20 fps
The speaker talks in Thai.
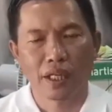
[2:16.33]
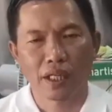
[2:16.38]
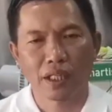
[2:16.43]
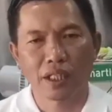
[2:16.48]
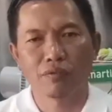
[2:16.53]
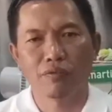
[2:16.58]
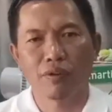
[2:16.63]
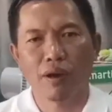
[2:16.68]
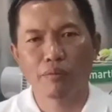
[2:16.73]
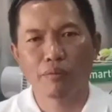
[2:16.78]
นั่น
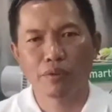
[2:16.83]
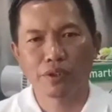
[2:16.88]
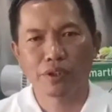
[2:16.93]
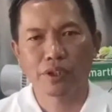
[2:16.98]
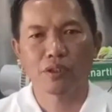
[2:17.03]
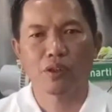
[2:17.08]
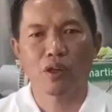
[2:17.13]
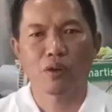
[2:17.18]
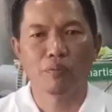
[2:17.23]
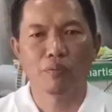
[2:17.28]
คือความรู้
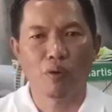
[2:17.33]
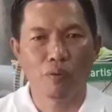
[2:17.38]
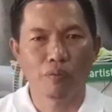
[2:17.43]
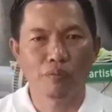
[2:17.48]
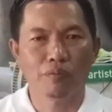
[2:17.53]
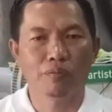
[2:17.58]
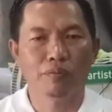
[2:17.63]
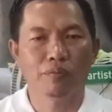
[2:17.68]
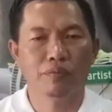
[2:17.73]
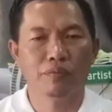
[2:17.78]
สึกของผม
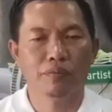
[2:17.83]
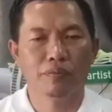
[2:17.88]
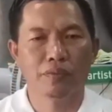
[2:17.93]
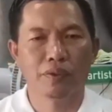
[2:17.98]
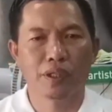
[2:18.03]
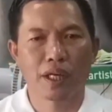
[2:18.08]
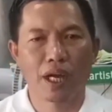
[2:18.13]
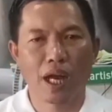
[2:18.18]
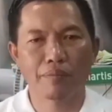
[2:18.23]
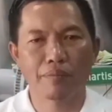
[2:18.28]

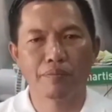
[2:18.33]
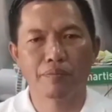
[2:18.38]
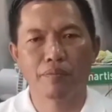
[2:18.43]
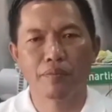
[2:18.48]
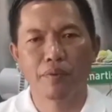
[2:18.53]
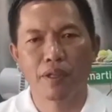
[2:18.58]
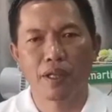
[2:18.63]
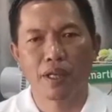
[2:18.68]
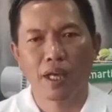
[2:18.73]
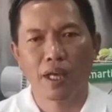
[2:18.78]
นะครับ
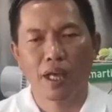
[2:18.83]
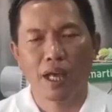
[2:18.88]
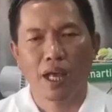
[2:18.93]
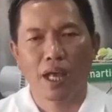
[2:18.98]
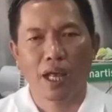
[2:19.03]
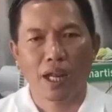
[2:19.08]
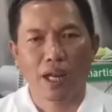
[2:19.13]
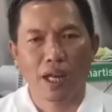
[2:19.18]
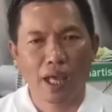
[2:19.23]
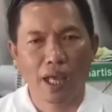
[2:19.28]

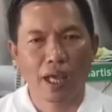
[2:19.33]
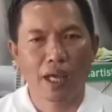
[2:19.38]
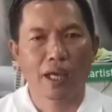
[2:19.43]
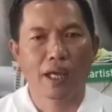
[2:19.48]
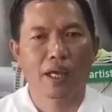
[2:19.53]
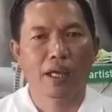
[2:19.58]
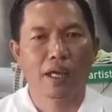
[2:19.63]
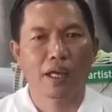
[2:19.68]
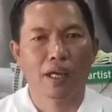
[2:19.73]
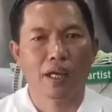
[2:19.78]
และ
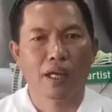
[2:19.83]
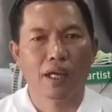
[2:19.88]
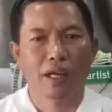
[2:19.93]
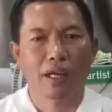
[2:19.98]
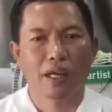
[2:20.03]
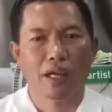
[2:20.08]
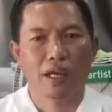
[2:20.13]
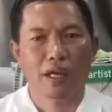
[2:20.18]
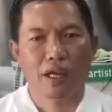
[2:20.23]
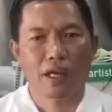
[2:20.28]

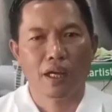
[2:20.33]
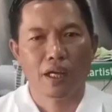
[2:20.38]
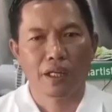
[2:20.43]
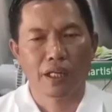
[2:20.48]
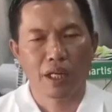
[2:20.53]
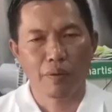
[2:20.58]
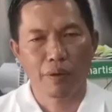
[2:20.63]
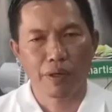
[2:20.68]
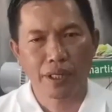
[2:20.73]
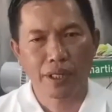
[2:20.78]

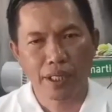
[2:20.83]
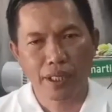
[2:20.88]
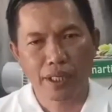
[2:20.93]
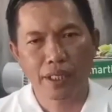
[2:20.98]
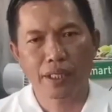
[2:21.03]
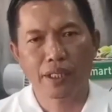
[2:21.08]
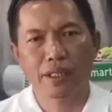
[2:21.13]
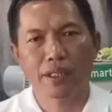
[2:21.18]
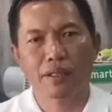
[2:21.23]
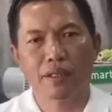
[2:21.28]
ในวันนี้
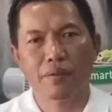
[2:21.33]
